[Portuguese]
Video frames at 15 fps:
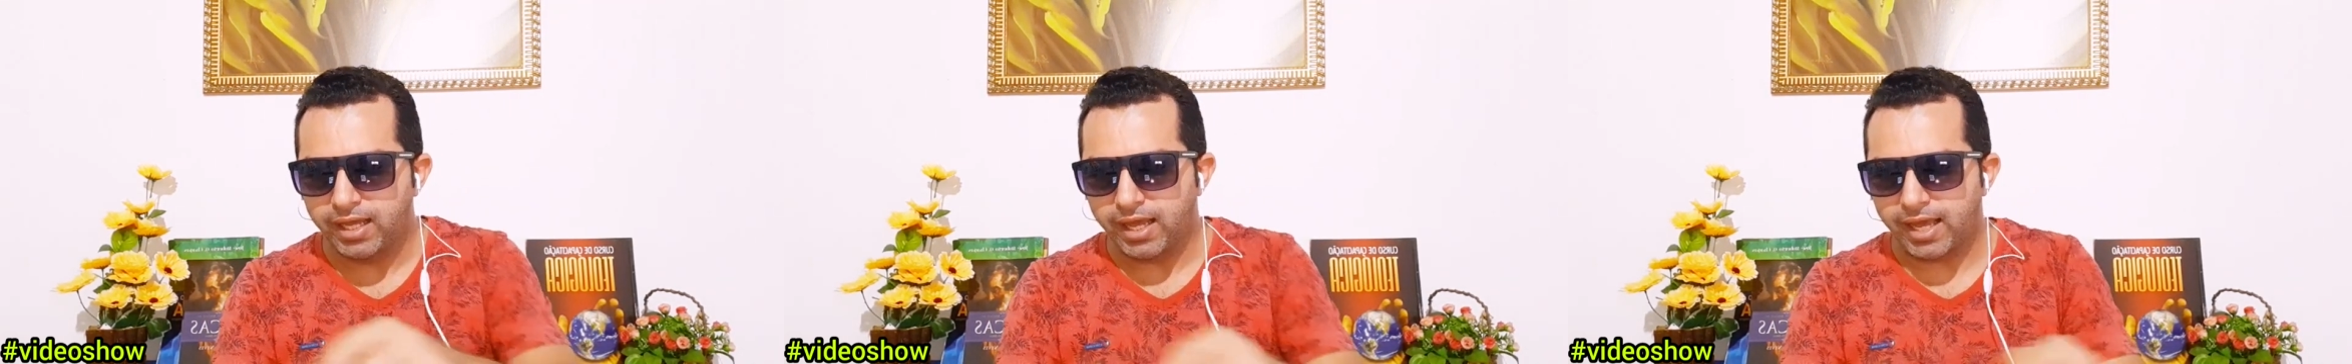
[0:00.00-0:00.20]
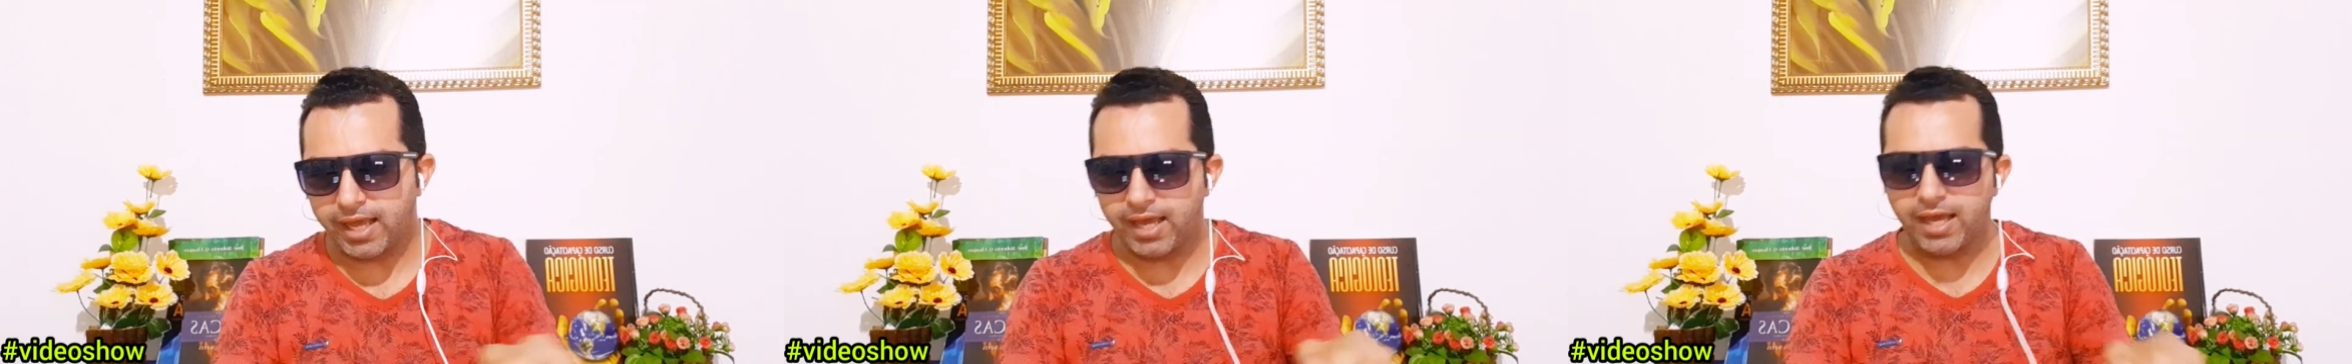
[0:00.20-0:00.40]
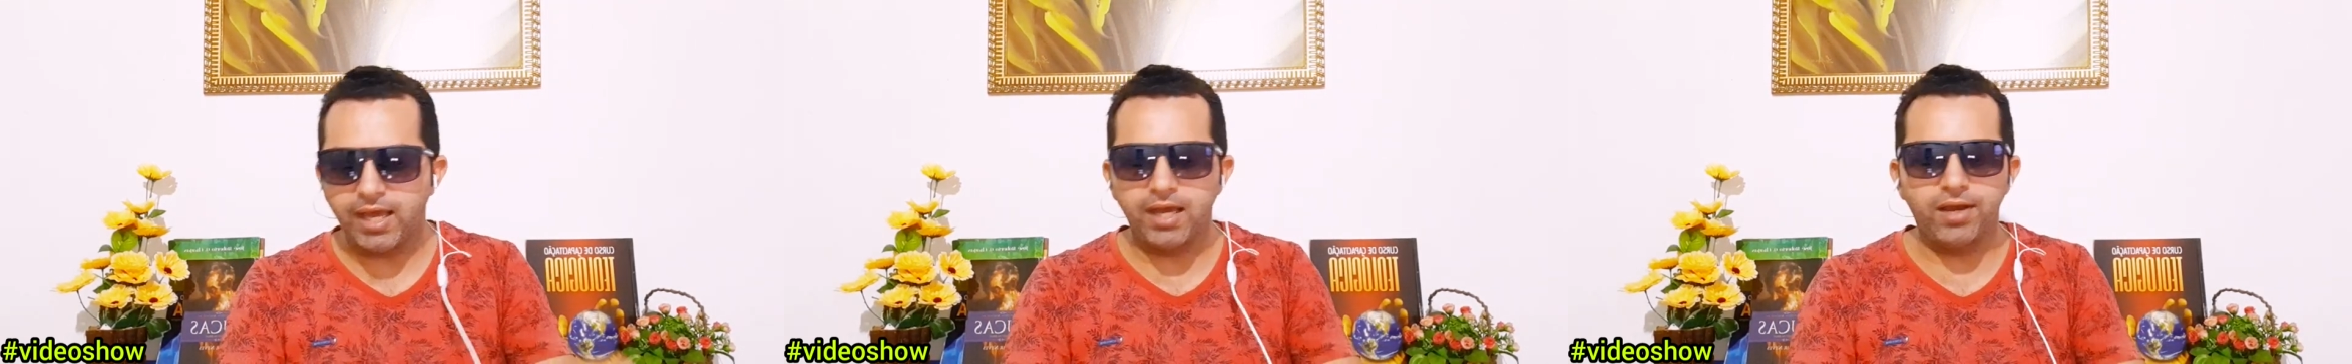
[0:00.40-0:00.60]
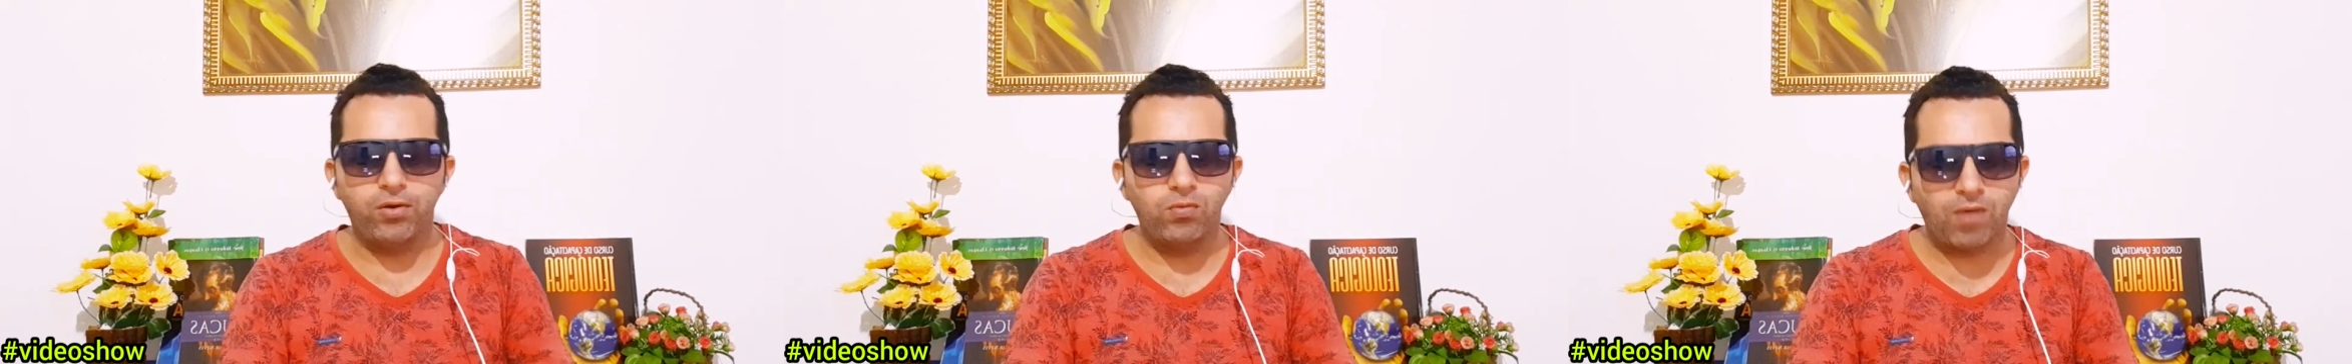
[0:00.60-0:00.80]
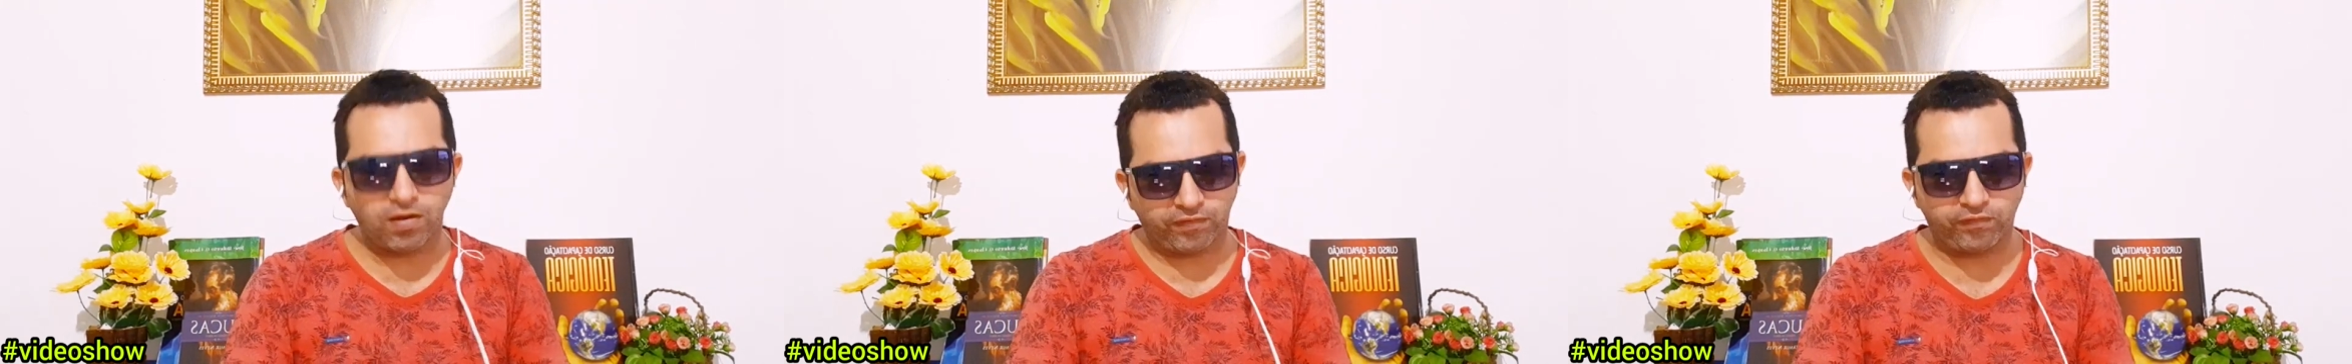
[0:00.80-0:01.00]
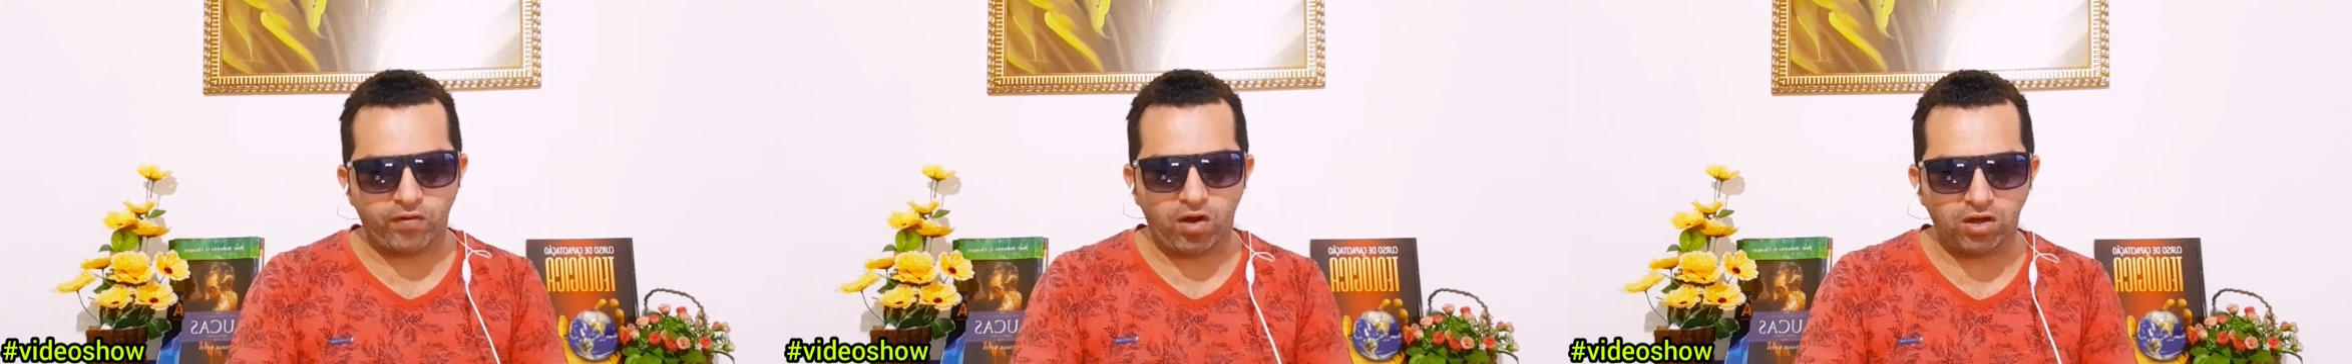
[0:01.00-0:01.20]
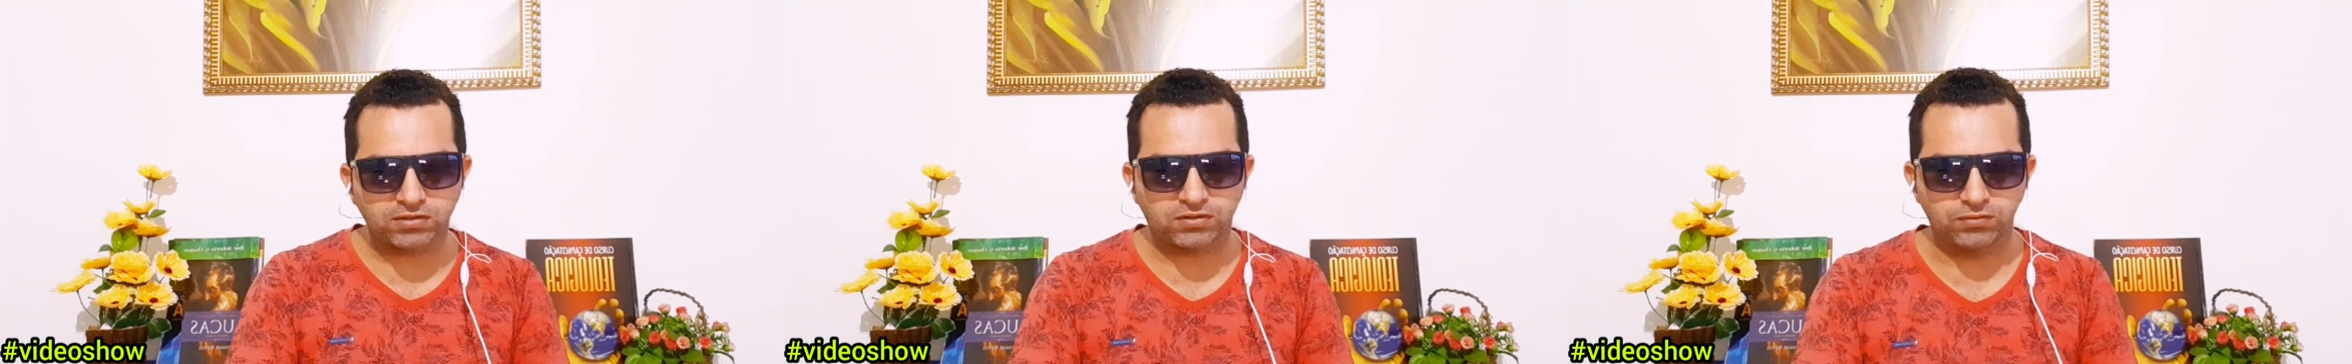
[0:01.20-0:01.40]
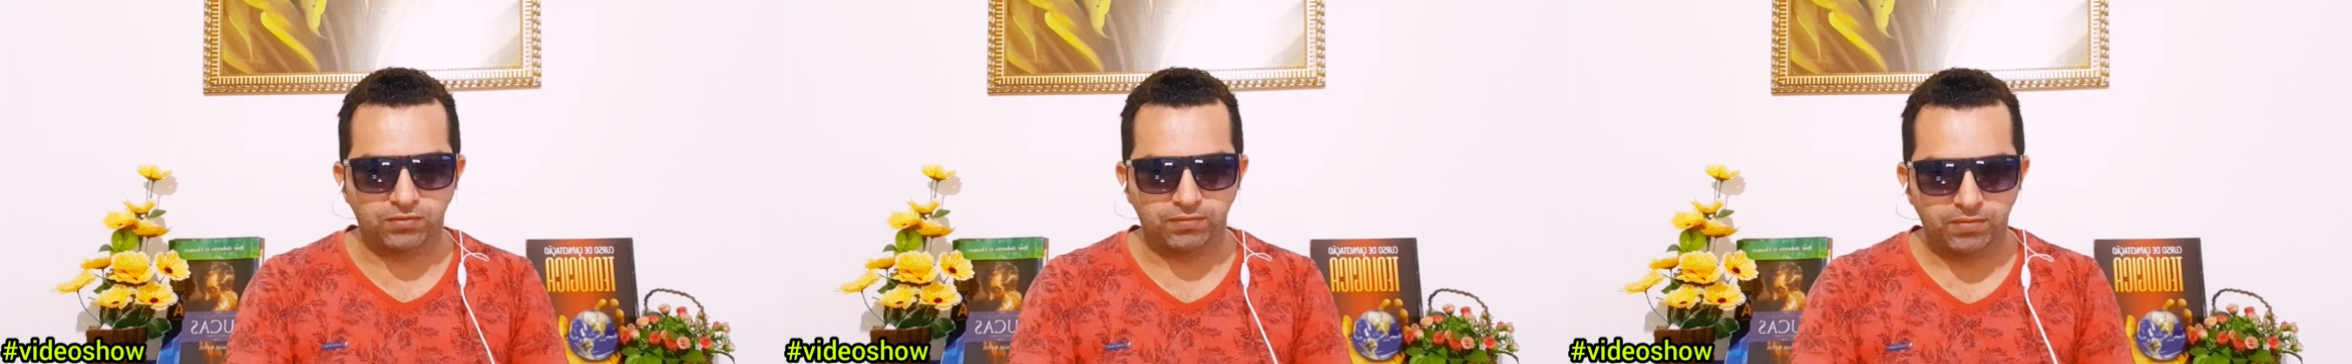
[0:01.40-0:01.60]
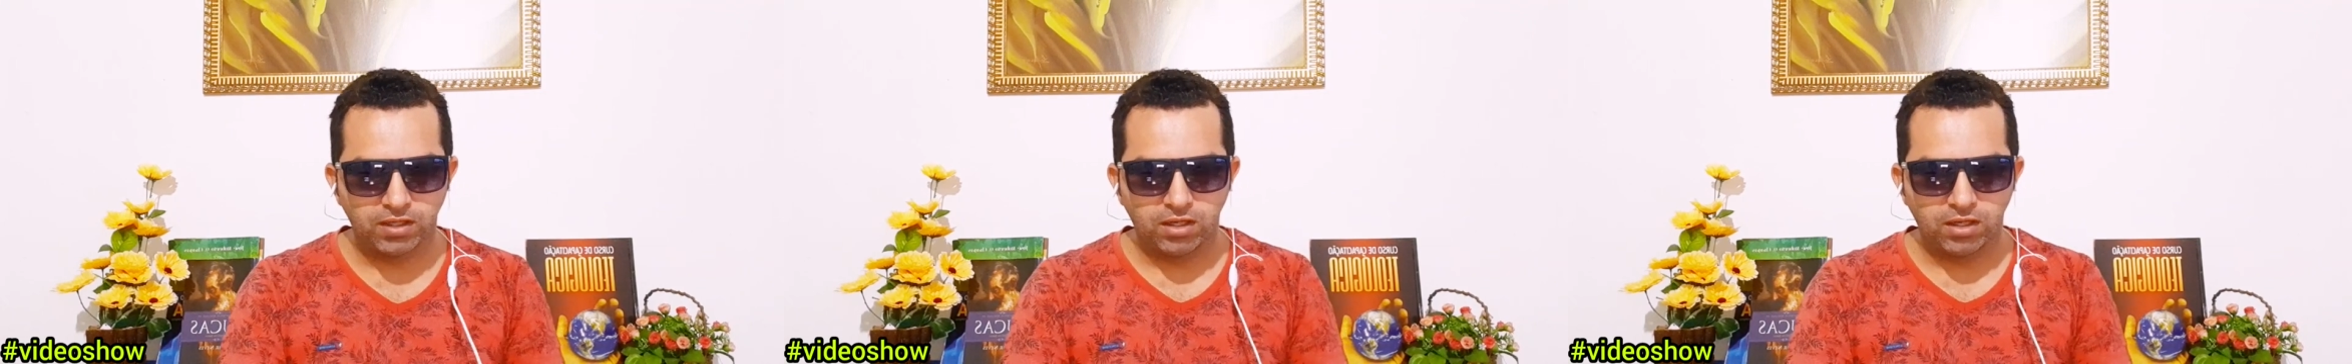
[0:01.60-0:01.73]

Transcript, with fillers: é, uma foto